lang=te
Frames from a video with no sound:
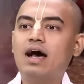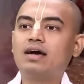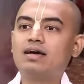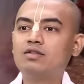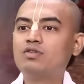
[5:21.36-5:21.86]

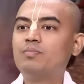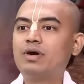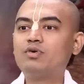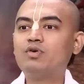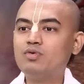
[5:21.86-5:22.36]
ఆకలితో
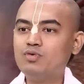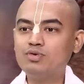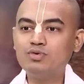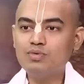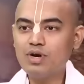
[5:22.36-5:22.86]

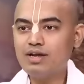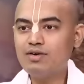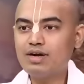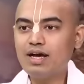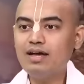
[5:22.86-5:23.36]
పడుకోకూడదు అనే
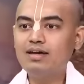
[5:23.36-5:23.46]
ఒక